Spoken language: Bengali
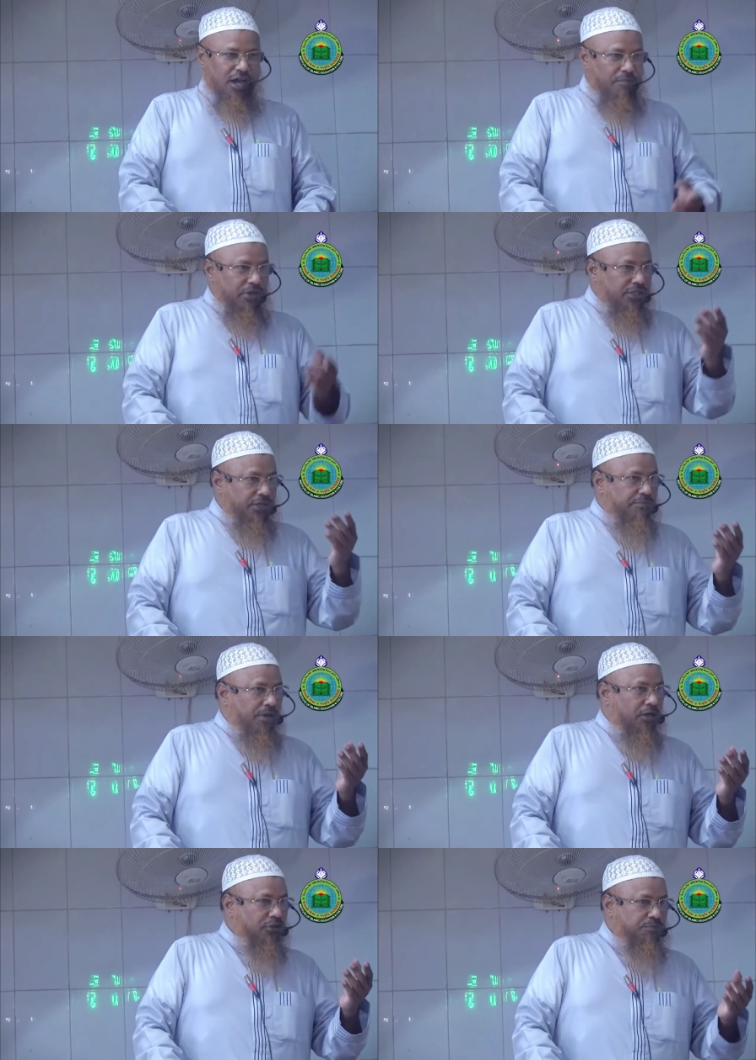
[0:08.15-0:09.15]
আমাদের
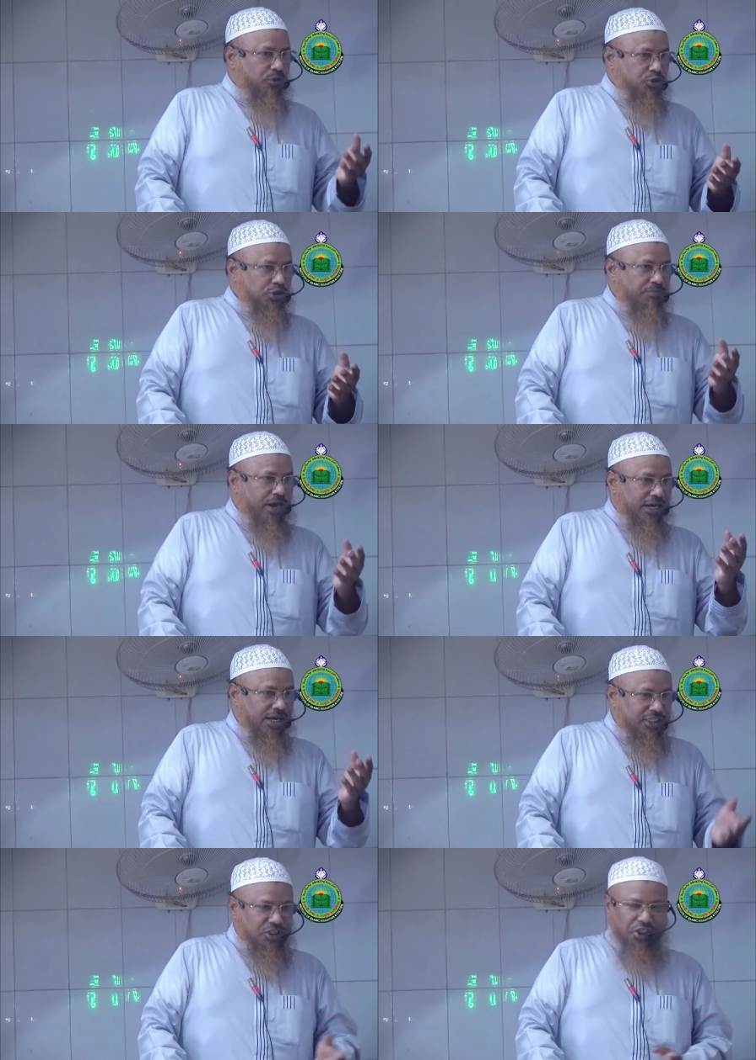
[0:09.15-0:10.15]
ভারতবর্ষে
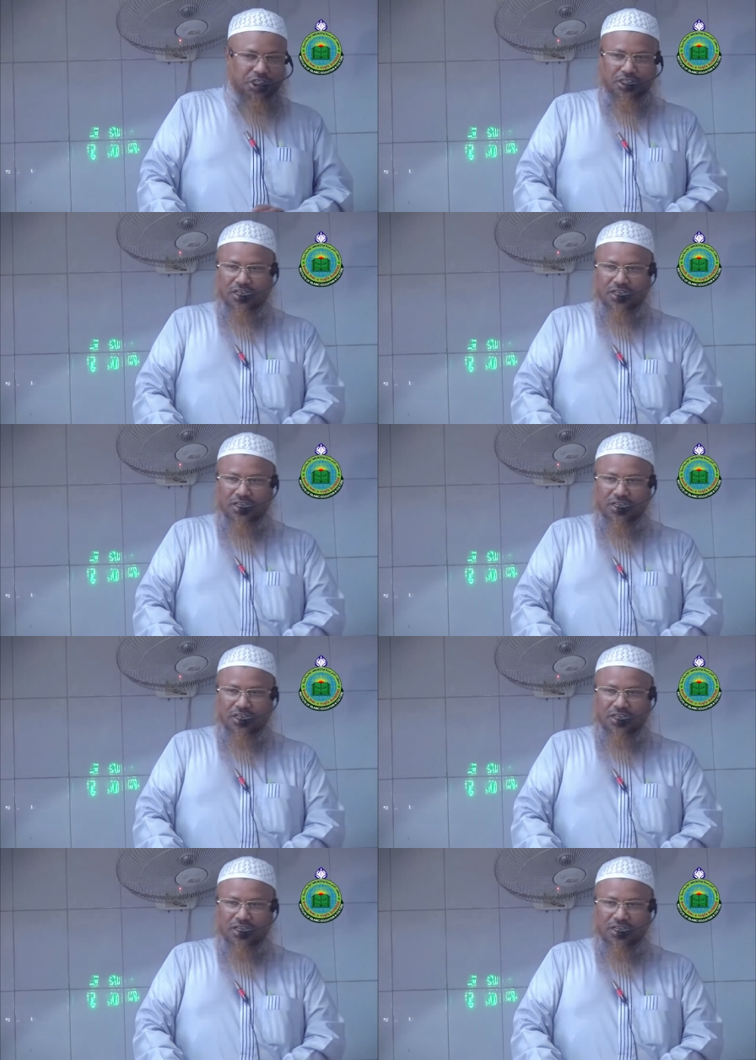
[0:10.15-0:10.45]
বাংলাদেশের